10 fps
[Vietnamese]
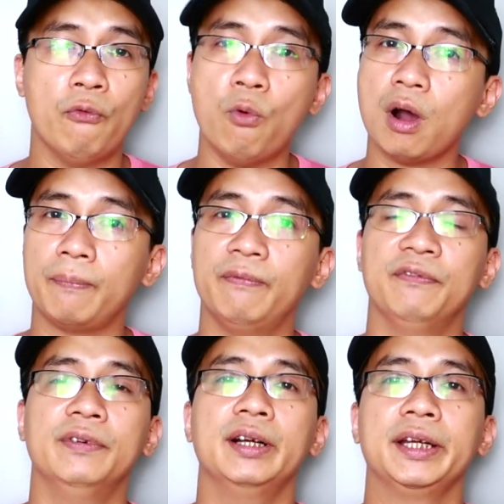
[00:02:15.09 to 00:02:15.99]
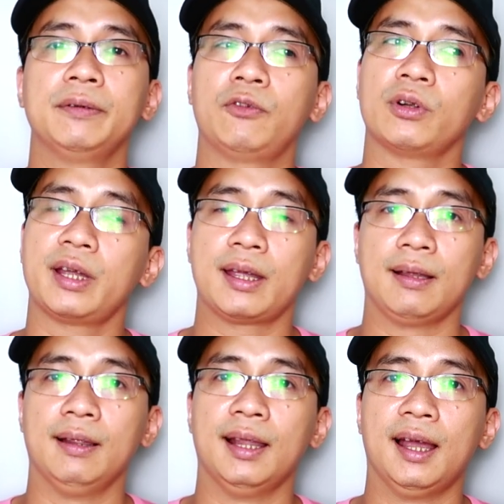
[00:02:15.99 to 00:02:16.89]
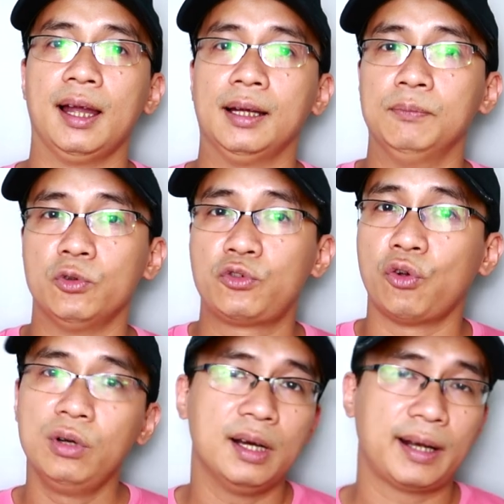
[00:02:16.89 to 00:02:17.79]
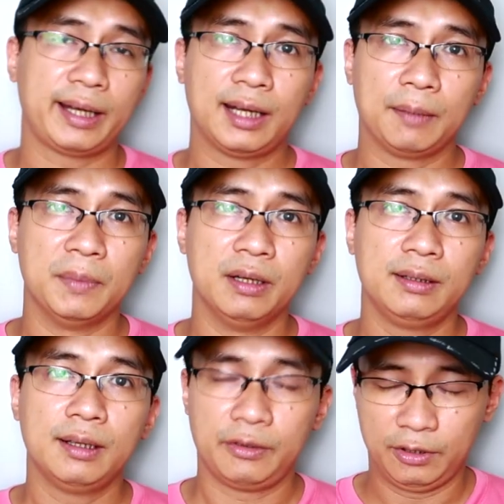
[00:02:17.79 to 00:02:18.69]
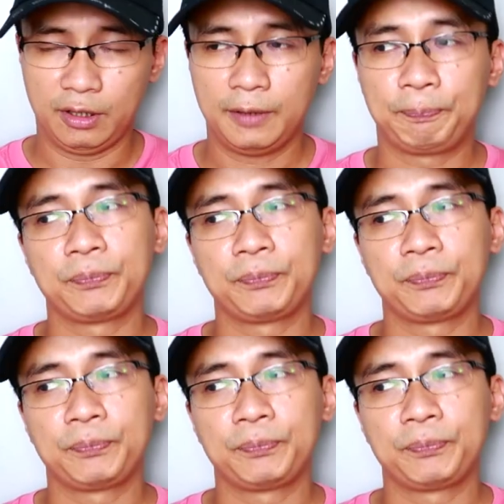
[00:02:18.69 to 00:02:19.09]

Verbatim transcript: phù hợp với có thể là một số lượng khách hàng mới đó